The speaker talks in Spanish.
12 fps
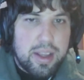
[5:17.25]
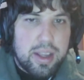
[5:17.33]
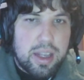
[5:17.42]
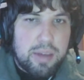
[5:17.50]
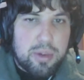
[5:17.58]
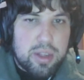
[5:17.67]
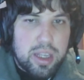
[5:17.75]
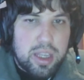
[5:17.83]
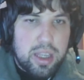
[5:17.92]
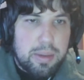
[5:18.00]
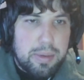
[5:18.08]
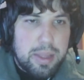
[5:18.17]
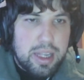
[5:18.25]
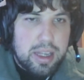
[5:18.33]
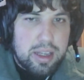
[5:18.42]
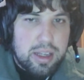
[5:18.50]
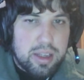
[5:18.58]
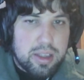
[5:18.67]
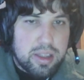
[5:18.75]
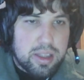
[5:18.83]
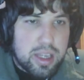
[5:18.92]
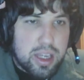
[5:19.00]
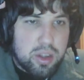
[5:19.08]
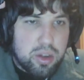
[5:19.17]
la fortaleza divina ah,
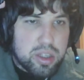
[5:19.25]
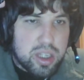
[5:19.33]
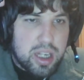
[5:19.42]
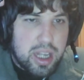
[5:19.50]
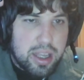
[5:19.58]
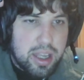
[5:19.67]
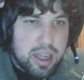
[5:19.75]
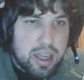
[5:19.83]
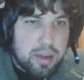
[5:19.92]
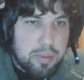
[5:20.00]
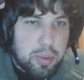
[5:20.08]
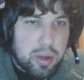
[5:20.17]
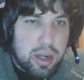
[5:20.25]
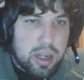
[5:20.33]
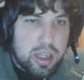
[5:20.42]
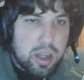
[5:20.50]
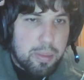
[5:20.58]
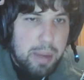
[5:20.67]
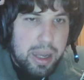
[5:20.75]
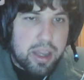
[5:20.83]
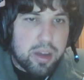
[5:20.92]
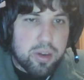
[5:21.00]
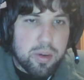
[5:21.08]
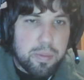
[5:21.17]
quedó sellada por el hielo mágico.